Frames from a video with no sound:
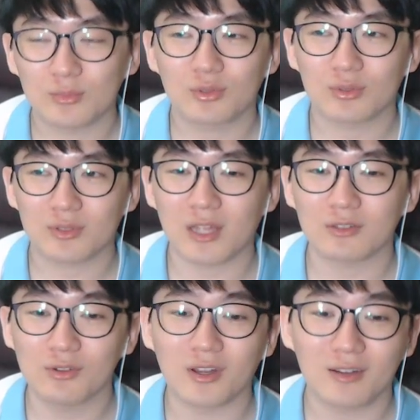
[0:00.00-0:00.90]
뭐
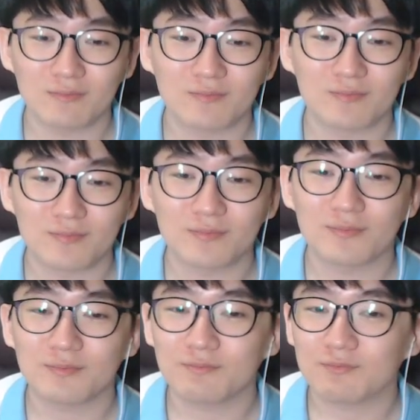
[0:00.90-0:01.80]
그렇다는 거예요
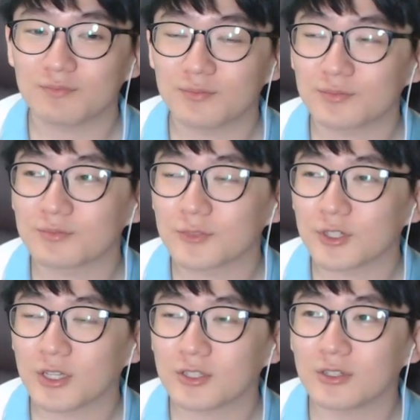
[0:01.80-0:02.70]

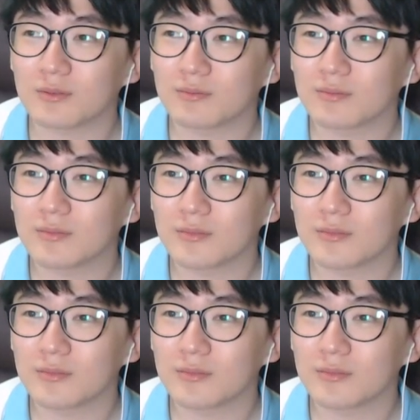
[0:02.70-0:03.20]
그래서